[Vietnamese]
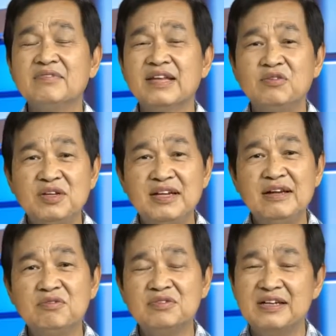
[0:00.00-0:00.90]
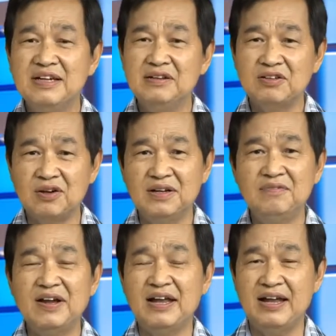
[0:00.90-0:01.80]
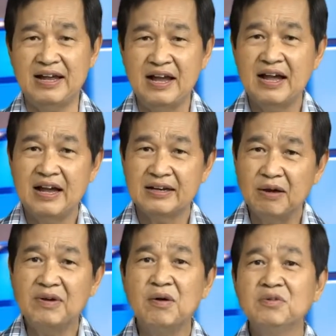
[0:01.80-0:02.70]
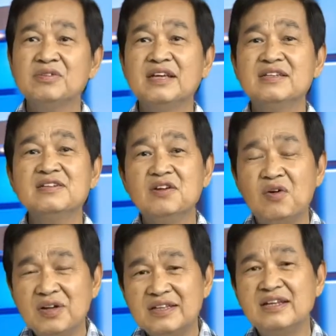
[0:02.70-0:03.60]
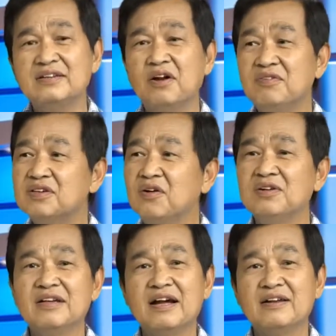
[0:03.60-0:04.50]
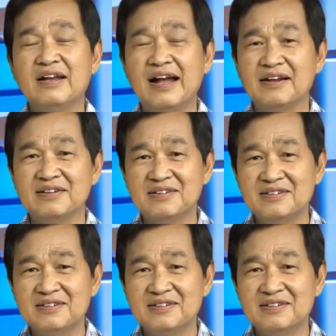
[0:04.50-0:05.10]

Thế tuy nhiên nếu chúng ta chọn đi về Đông Âu thì tương đối, thì đối với tôi là